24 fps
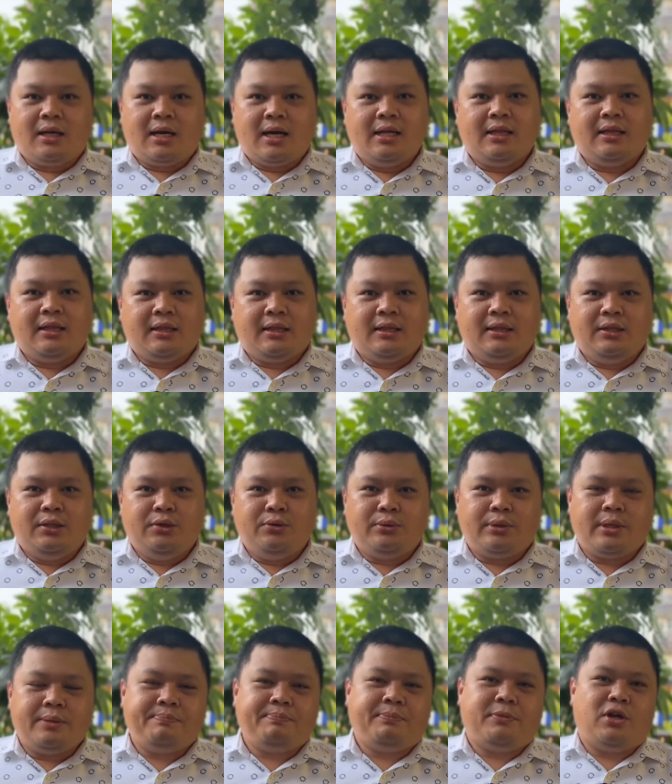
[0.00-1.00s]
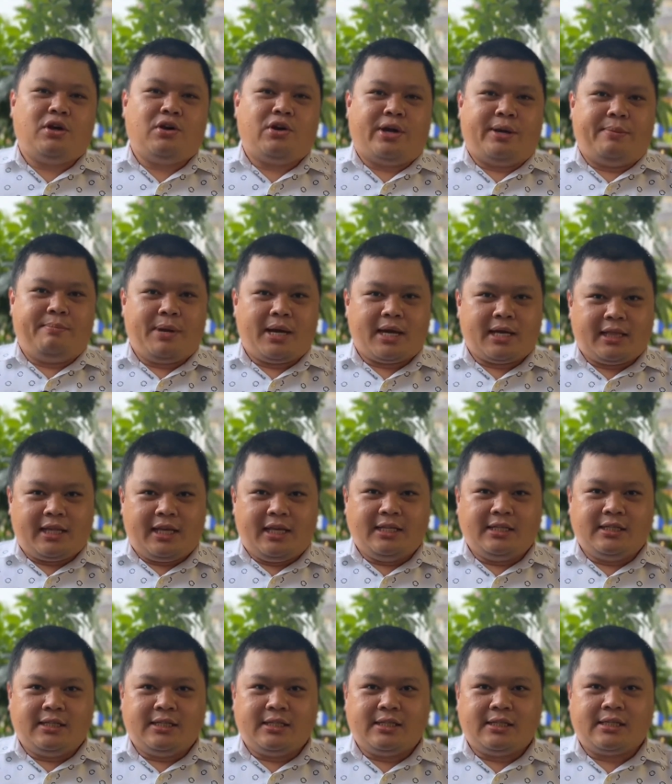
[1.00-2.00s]
kênh youtube Tân Nguyễn
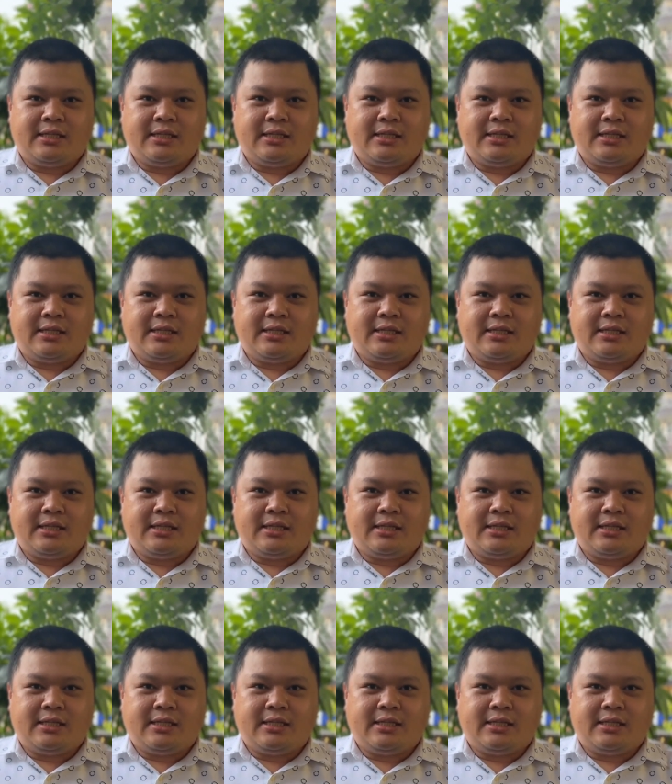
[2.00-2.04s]
Marketing